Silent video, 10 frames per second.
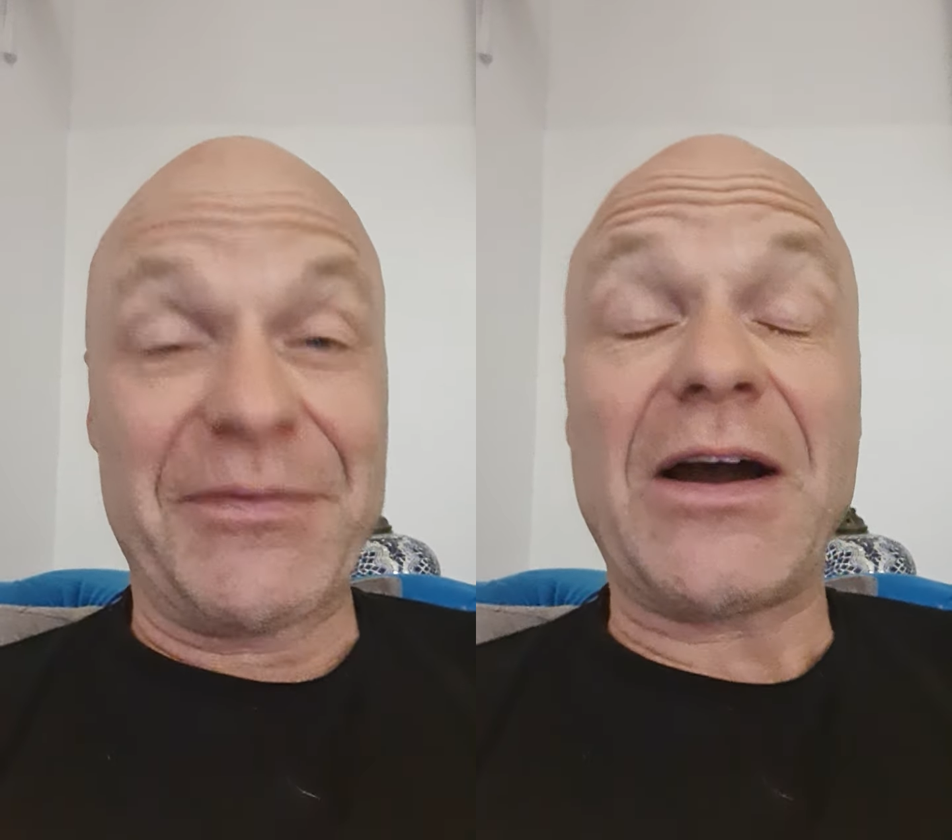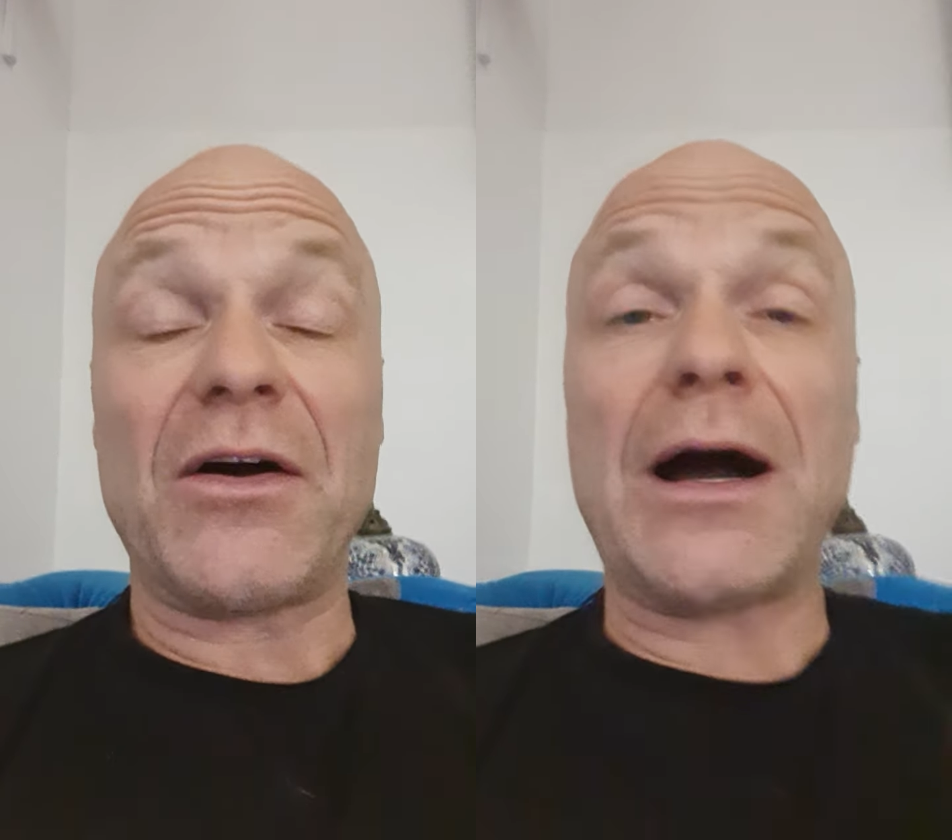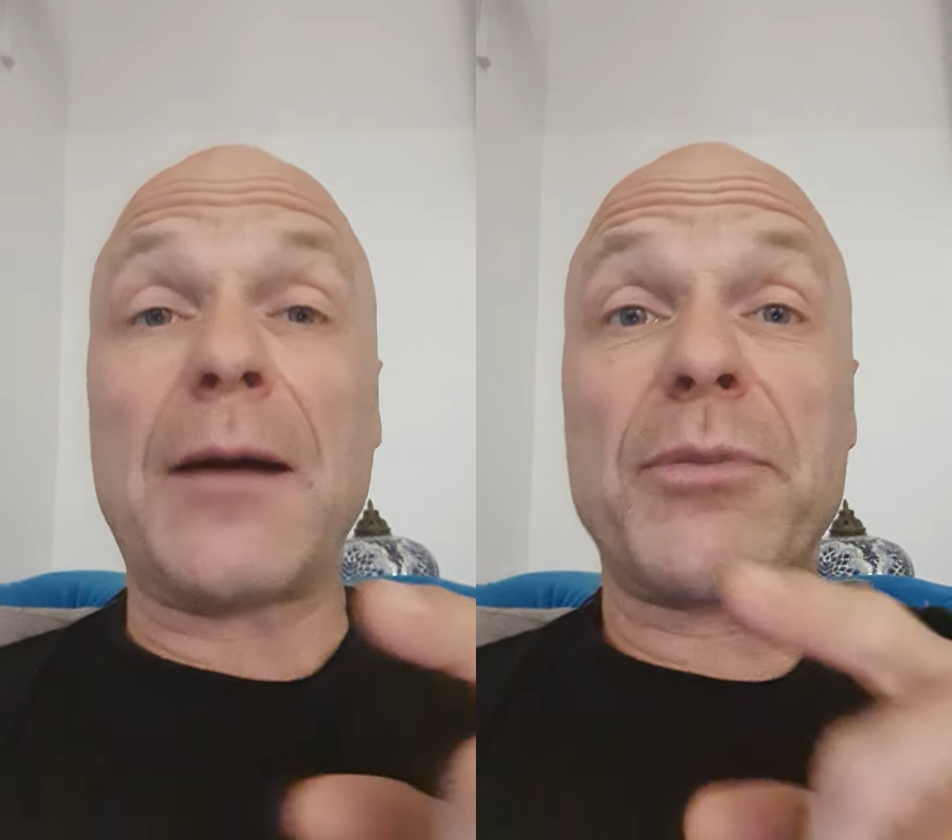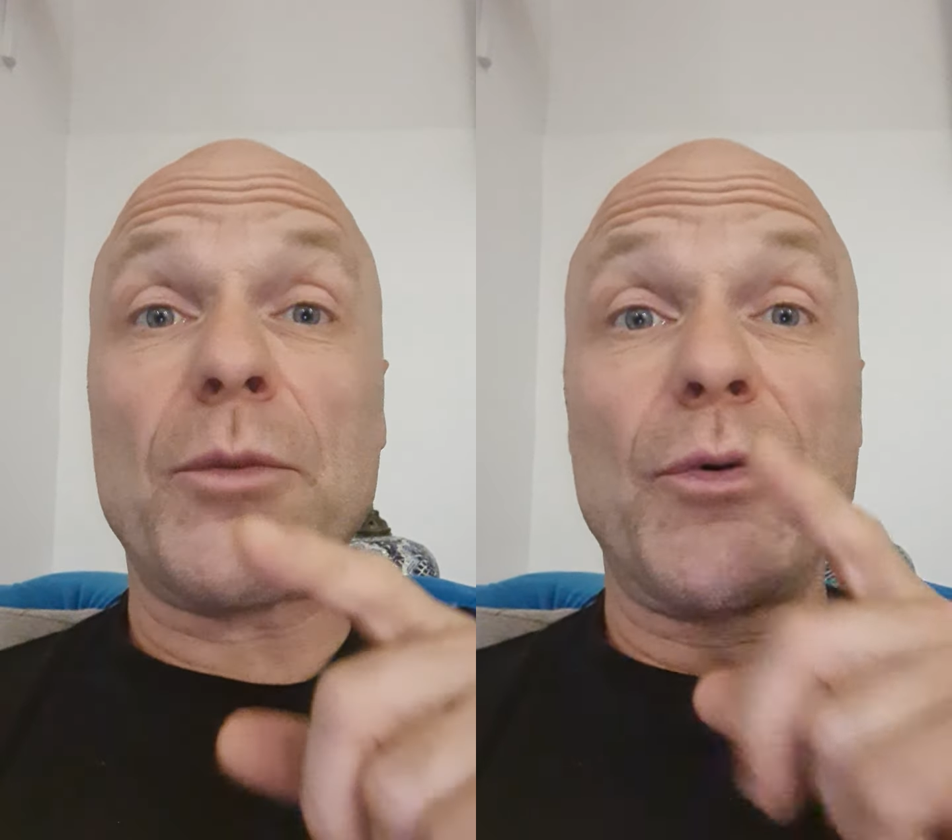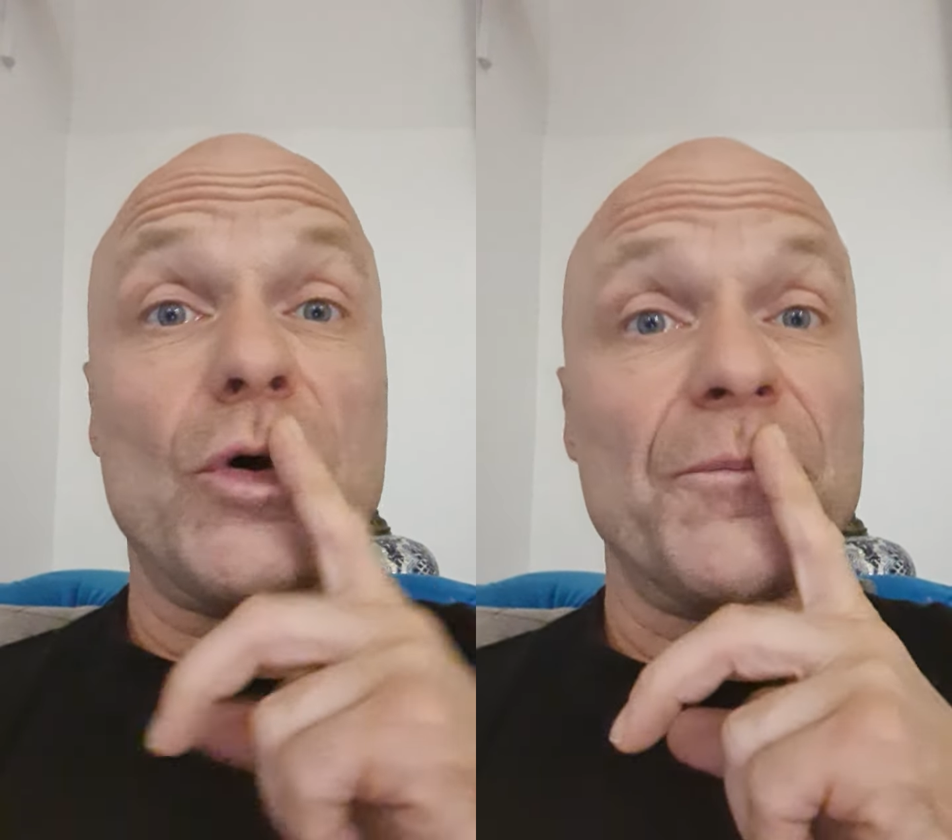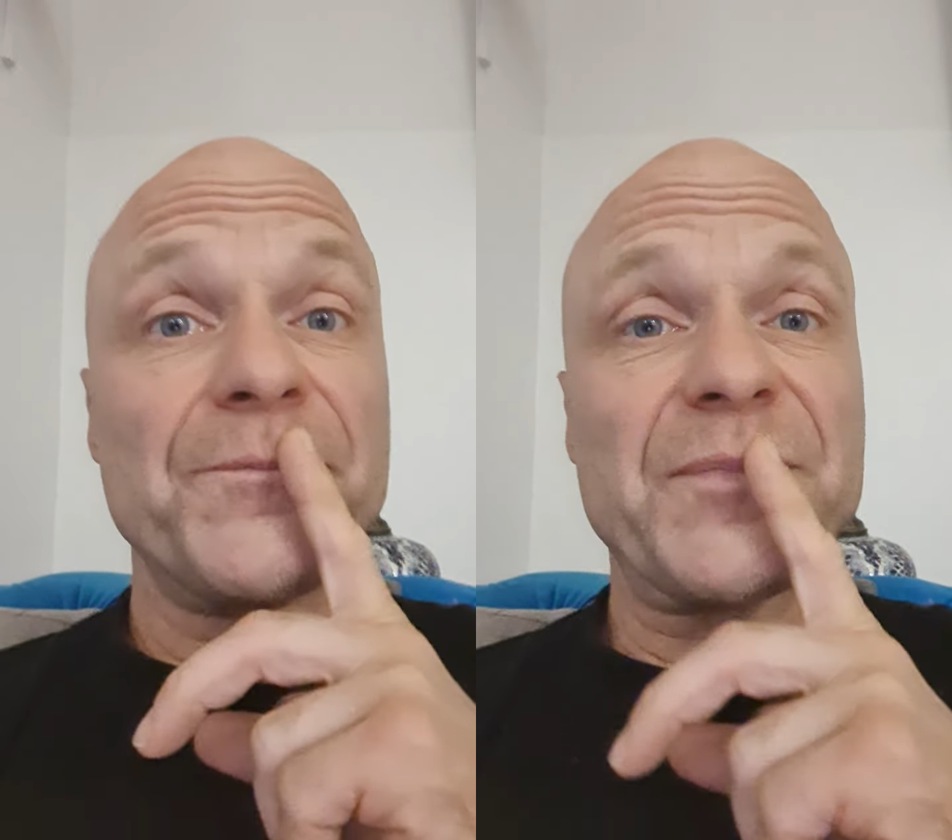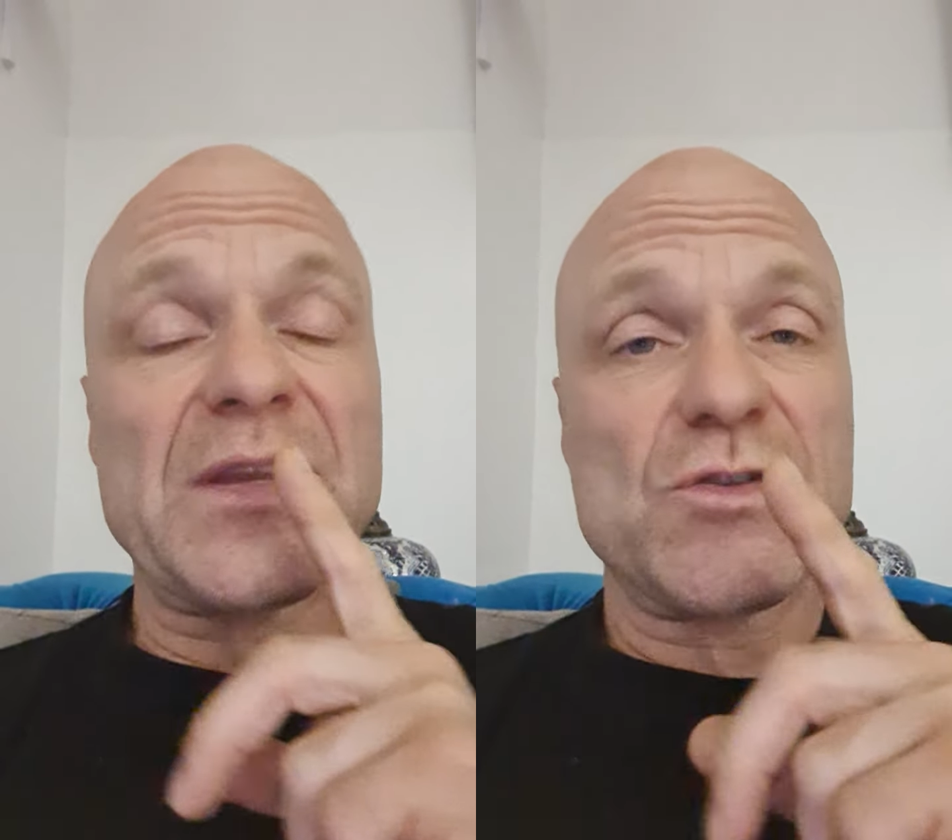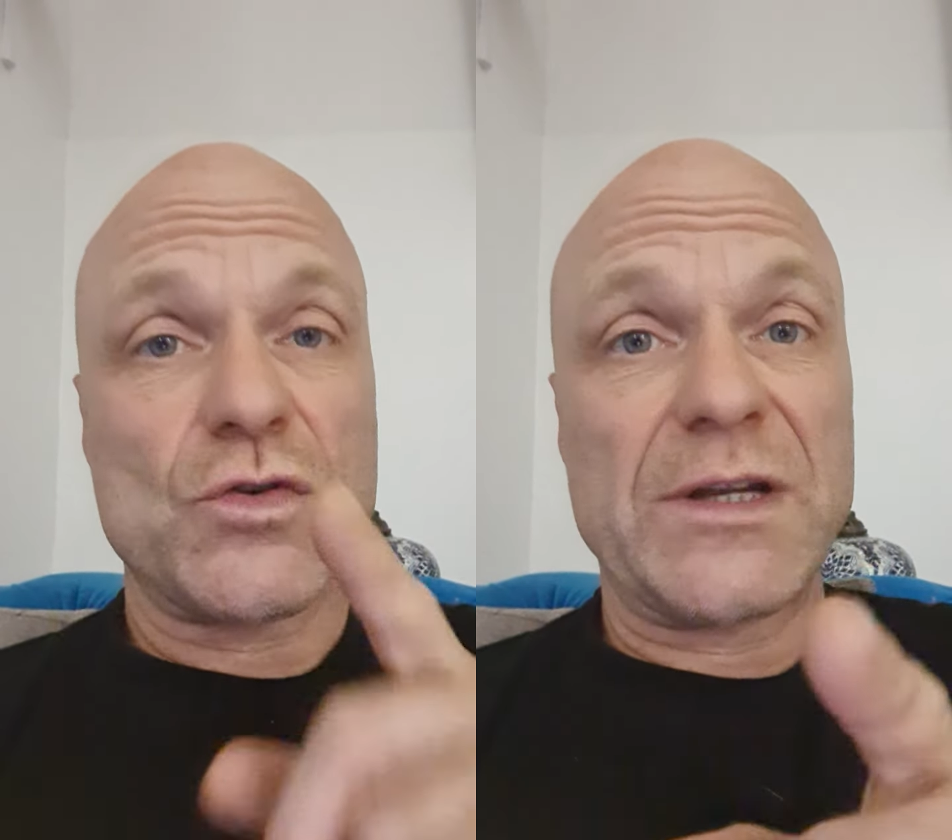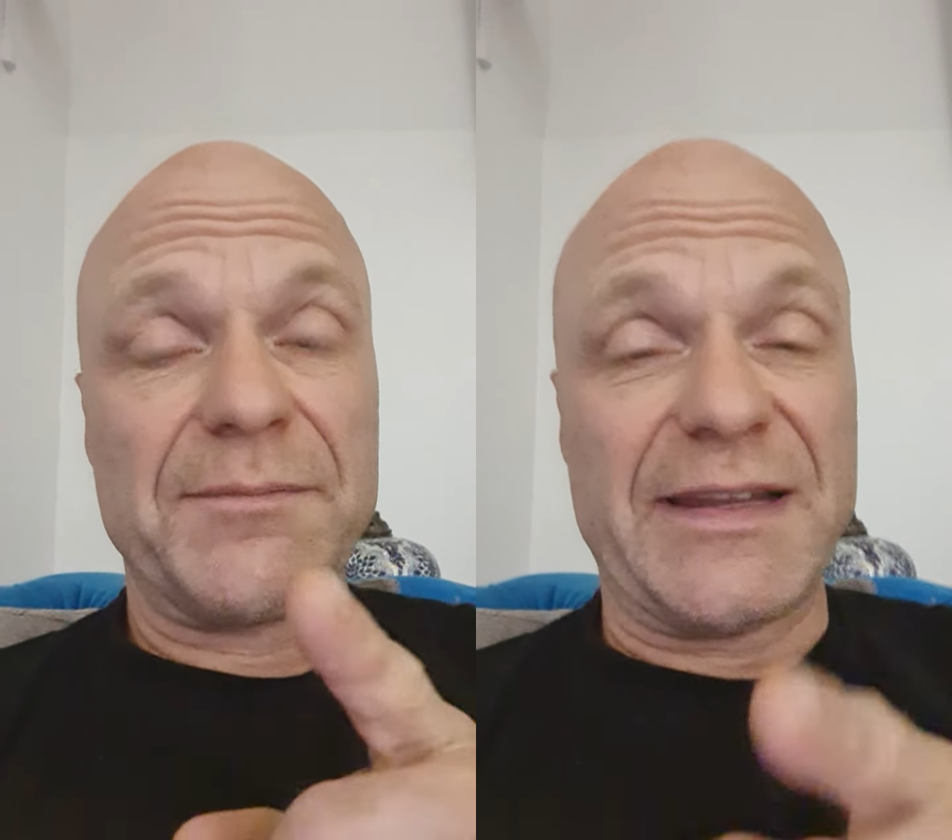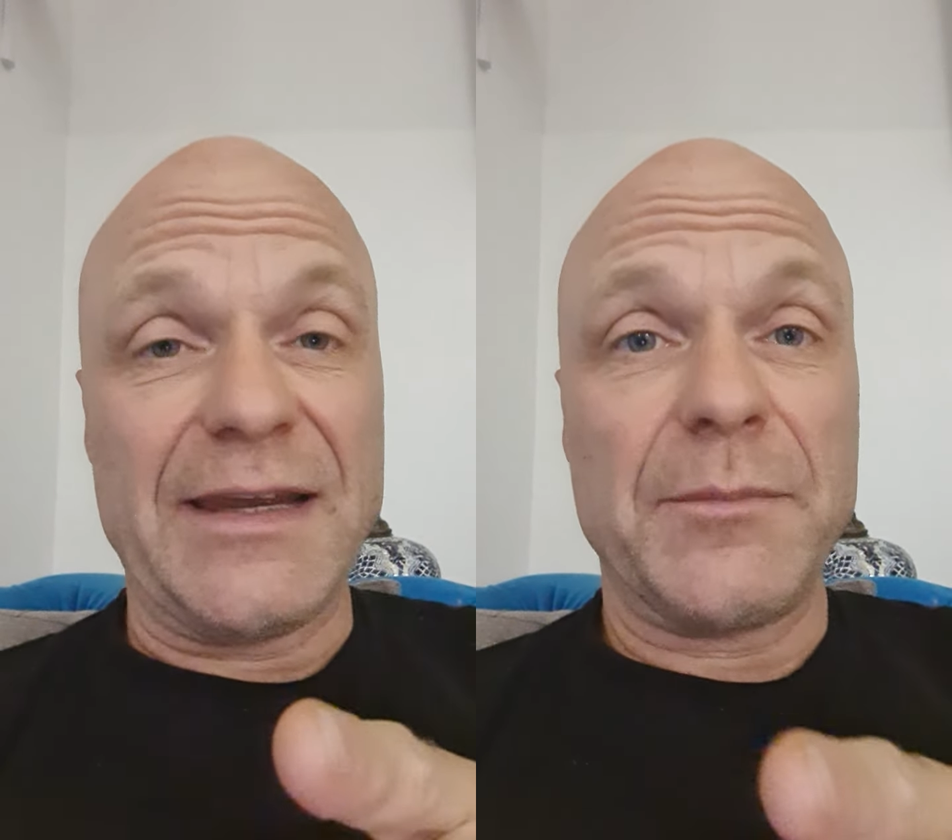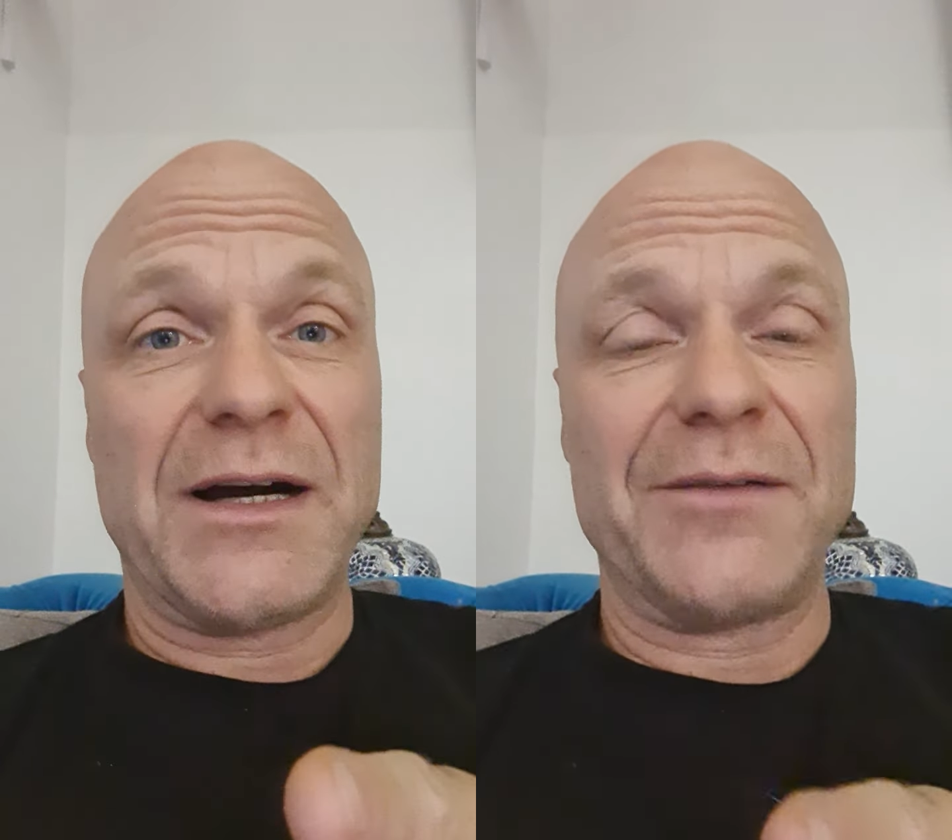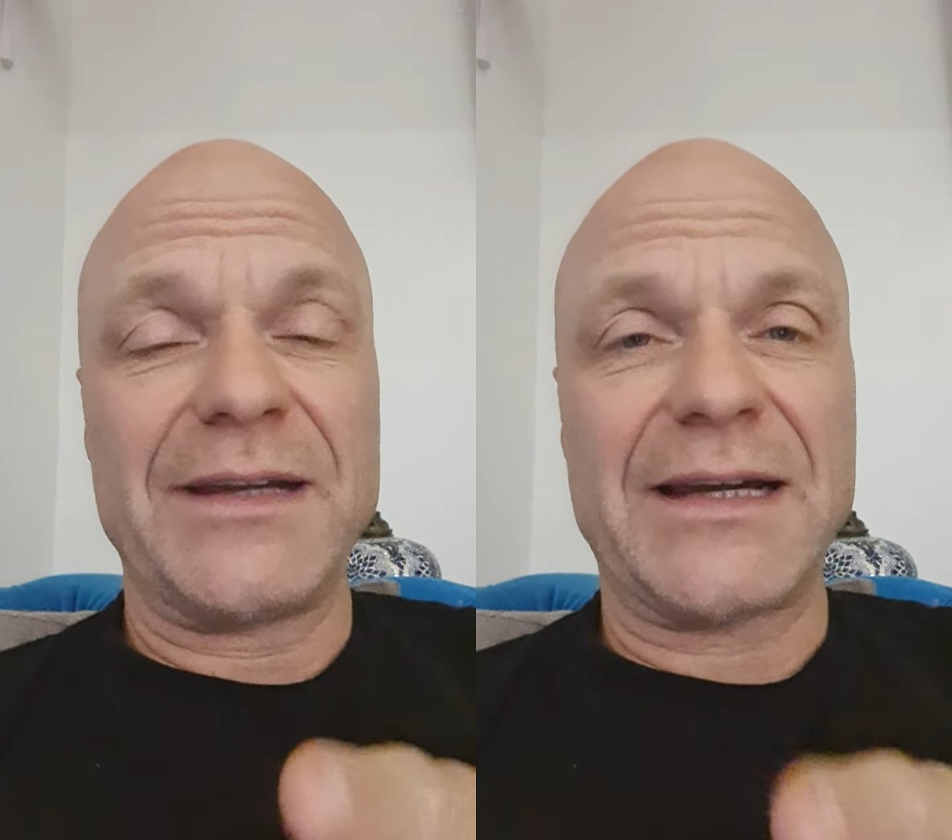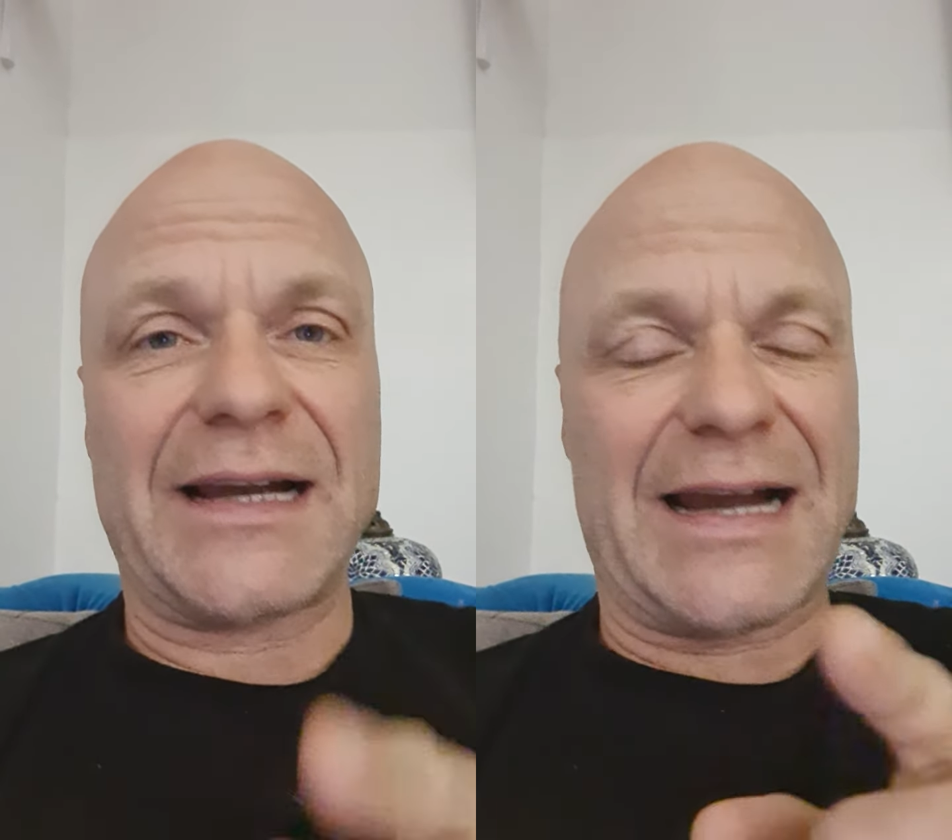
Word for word: Apropos, zu dem Thema habe ich ein